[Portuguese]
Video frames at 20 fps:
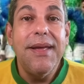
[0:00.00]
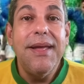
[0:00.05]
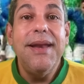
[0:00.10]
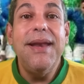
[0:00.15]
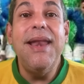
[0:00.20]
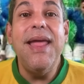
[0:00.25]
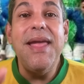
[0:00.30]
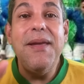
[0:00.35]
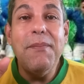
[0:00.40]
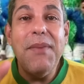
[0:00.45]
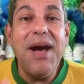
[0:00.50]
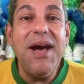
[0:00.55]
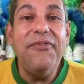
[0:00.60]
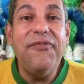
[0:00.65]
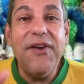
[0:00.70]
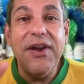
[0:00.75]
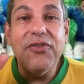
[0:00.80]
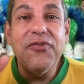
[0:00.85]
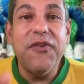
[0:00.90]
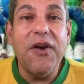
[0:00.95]
Neymar
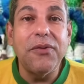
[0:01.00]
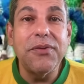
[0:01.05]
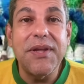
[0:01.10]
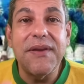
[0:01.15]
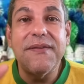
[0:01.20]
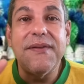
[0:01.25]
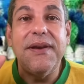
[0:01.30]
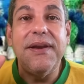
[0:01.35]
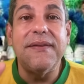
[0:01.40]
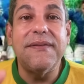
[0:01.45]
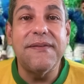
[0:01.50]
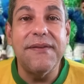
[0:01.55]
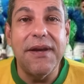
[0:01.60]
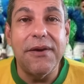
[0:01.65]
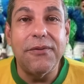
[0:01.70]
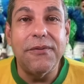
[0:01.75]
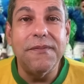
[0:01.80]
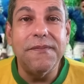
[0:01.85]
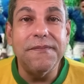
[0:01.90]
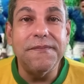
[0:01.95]
faz falta à
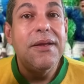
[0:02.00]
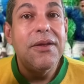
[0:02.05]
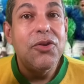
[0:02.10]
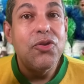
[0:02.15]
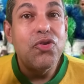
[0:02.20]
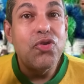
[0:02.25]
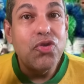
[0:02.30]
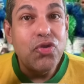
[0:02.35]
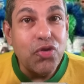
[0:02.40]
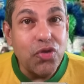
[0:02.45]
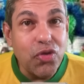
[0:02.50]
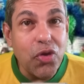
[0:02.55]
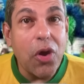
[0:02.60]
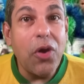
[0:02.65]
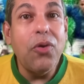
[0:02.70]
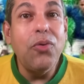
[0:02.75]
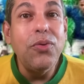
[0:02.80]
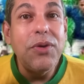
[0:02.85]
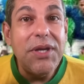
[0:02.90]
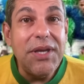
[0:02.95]
seleção?
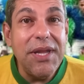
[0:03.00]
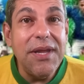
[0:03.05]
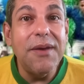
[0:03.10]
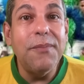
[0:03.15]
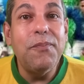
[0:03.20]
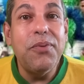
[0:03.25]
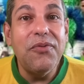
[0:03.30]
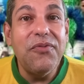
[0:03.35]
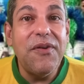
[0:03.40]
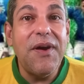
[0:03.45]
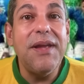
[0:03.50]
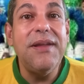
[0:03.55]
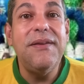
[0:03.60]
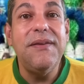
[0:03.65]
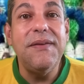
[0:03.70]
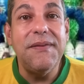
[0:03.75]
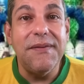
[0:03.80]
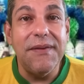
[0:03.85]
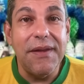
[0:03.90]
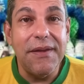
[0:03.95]
Só o tempo vai
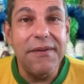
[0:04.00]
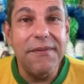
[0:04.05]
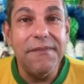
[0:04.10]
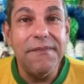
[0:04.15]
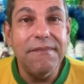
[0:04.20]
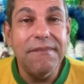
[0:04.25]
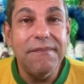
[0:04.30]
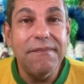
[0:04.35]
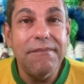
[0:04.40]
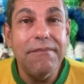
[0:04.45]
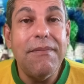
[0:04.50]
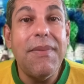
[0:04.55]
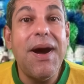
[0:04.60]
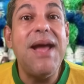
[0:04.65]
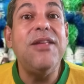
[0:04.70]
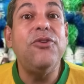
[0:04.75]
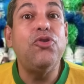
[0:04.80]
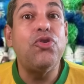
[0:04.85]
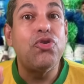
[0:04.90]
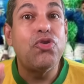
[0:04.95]
dizer.
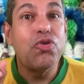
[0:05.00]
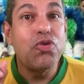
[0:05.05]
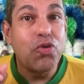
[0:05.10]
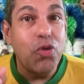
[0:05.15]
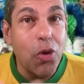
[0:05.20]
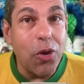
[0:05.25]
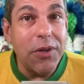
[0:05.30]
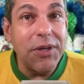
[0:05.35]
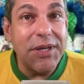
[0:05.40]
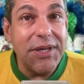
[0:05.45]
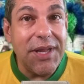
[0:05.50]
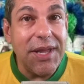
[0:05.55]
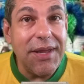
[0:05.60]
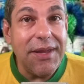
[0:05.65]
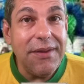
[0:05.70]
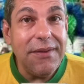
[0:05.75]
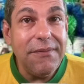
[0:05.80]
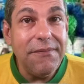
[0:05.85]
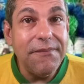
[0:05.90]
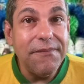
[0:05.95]
Mas
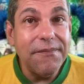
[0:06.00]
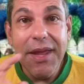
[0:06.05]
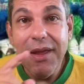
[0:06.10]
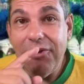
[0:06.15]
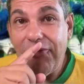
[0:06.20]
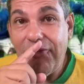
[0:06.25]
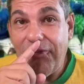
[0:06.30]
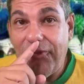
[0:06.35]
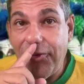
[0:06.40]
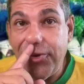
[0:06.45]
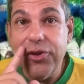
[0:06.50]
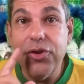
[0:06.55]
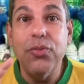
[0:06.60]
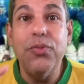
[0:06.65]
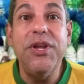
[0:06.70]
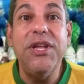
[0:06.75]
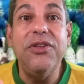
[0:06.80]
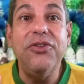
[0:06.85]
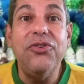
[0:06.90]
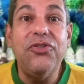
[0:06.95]
ontem foi
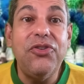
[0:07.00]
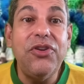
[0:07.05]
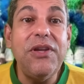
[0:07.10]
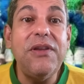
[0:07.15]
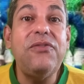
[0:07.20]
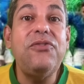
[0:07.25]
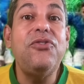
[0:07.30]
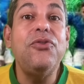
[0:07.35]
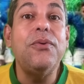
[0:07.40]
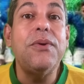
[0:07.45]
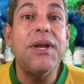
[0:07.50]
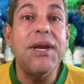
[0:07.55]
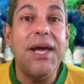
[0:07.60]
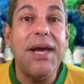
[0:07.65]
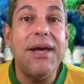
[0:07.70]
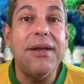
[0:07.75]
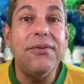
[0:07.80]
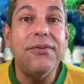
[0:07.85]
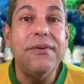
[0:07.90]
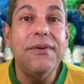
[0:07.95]
um indício
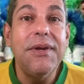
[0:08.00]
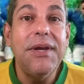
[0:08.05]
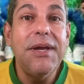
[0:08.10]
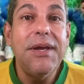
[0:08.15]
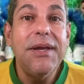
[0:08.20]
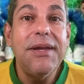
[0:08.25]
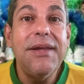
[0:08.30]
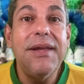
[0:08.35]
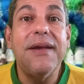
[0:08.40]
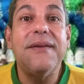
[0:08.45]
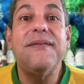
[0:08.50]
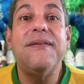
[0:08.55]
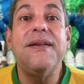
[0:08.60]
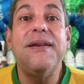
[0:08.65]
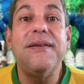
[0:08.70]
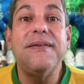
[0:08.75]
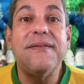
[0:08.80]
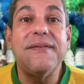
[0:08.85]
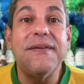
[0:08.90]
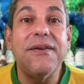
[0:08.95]
claro que a
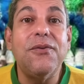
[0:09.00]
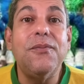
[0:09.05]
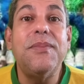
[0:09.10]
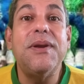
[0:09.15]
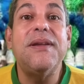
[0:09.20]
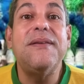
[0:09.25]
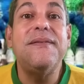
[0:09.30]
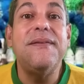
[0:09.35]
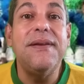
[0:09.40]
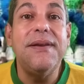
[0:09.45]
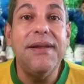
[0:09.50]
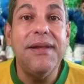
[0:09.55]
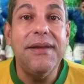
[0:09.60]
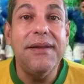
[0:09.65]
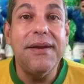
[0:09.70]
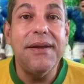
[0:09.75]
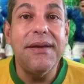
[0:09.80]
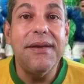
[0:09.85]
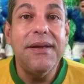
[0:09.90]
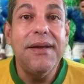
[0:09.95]
seleção
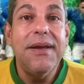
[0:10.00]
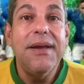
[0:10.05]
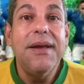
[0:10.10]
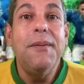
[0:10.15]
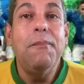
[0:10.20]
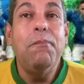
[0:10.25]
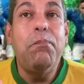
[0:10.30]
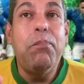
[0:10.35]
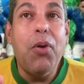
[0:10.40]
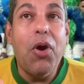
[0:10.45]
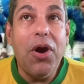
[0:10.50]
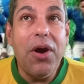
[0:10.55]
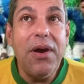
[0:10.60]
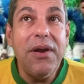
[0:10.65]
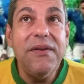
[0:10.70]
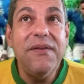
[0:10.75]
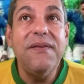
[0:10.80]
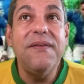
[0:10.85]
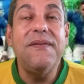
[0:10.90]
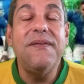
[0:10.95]
brasileira
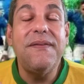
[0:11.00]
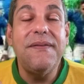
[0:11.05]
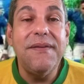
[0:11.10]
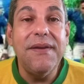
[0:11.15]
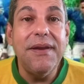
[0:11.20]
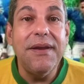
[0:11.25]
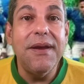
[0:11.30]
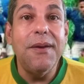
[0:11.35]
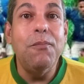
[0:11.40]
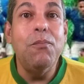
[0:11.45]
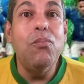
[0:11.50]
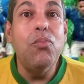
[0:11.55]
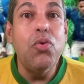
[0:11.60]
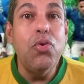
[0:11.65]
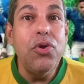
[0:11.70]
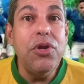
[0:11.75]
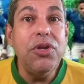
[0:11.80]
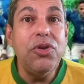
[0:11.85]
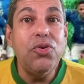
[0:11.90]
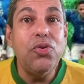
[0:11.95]
pode ser
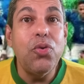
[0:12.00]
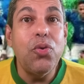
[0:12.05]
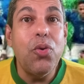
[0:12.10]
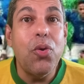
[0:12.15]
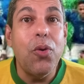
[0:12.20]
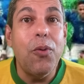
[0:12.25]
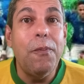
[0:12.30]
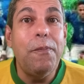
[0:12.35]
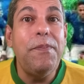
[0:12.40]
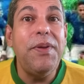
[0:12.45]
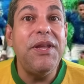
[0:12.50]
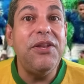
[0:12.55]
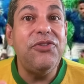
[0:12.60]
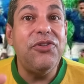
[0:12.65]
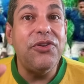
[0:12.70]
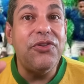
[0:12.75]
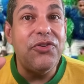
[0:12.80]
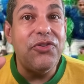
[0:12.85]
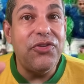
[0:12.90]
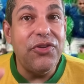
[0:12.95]
muito
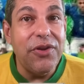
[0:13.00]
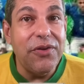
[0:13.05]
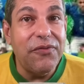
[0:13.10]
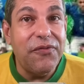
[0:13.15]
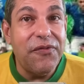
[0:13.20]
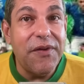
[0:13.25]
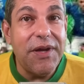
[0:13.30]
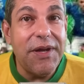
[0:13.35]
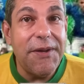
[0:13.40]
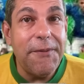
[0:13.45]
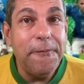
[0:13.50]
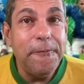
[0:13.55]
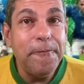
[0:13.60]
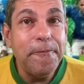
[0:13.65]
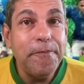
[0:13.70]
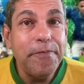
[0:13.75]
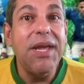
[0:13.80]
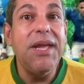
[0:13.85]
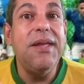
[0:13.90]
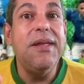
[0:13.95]
competitiva
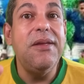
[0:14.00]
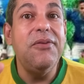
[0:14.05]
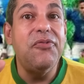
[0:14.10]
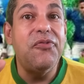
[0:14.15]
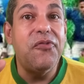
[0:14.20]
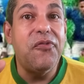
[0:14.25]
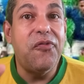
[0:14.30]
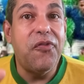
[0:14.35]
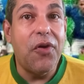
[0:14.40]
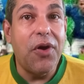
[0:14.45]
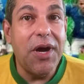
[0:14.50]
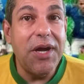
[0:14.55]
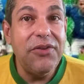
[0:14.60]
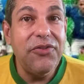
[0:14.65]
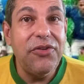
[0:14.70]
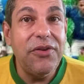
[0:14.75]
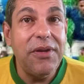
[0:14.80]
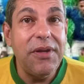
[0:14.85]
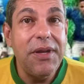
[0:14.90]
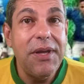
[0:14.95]
e
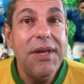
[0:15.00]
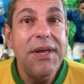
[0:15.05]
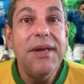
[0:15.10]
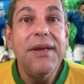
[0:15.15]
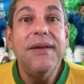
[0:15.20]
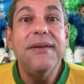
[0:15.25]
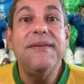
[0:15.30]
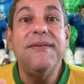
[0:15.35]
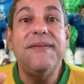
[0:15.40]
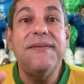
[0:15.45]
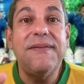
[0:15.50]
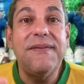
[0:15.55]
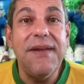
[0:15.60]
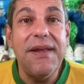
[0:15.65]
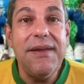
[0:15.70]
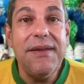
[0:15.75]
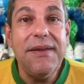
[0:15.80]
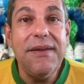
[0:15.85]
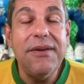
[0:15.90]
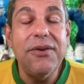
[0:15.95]
forte
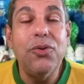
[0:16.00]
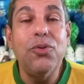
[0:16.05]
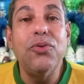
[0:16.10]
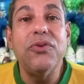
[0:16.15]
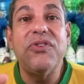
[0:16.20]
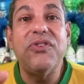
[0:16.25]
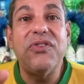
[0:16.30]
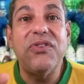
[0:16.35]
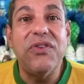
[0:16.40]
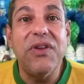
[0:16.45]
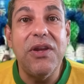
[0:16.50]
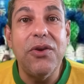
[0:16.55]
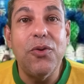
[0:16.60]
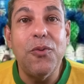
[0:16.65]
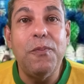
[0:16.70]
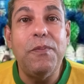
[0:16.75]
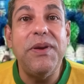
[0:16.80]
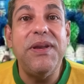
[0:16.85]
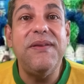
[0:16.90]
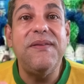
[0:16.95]
sem o
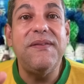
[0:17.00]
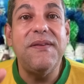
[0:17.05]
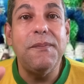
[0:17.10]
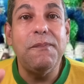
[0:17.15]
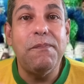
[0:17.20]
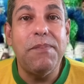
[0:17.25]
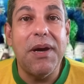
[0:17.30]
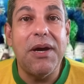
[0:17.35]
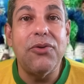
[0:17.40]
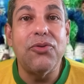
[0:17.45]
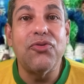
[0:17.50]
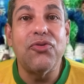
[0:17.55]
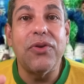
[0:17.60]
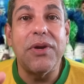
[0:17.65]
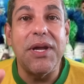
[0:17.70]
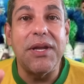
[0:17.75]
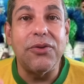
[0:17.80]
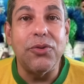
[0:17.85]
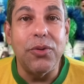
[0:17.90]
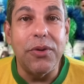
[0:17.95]
seu principal
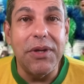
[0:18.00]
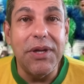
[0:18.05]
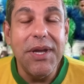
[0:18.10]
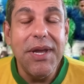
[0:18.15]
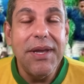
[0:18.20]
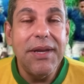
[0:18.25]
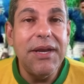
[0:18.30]
jogador.